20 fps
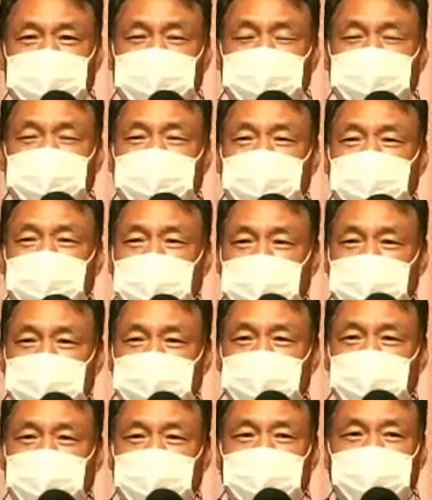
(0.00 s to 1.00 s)
돈을
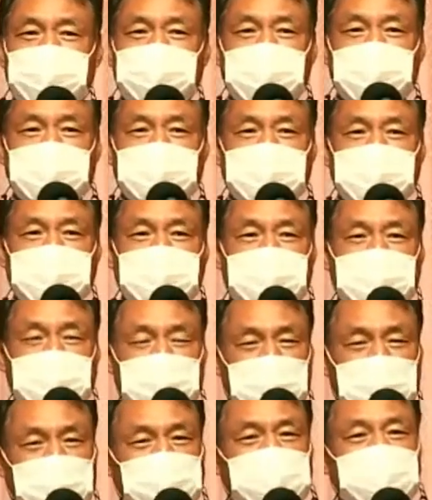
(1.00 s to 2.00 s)
가지고 내가 하고
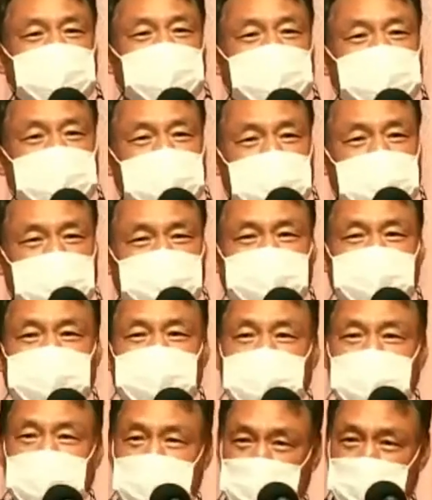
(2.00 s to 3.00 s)
싶은 것을 할 수 있어야 될
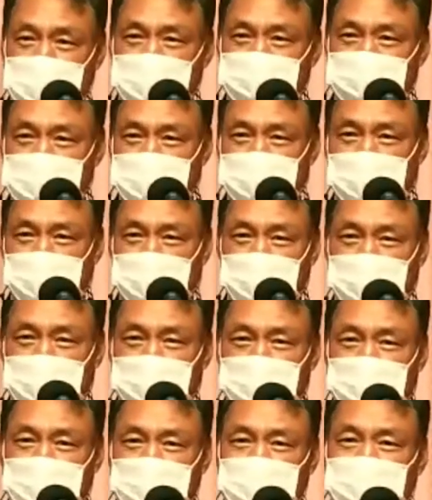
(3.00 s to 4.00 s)
거 아닙니까?
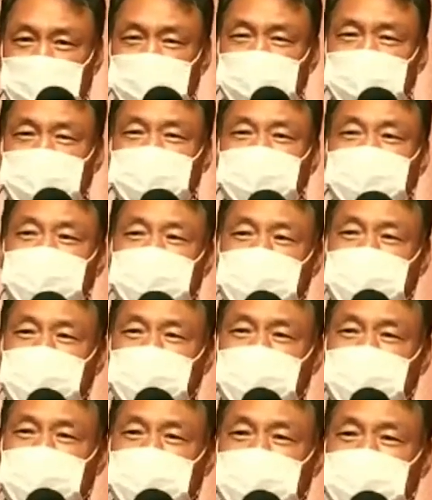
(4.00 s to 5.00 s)
그런데
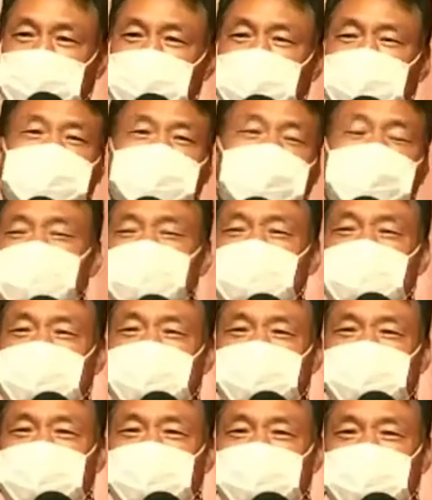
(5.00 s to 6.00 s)
자착이
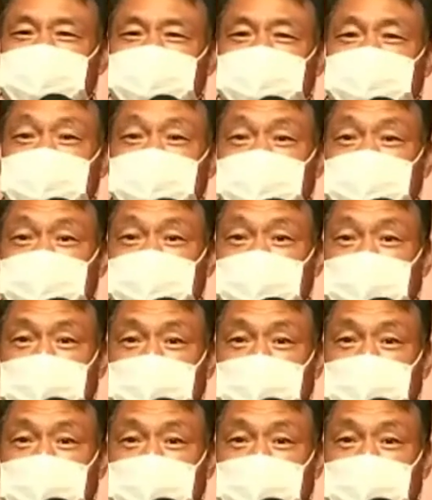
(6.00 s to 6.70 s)
생겨놓으면 어떠냐니까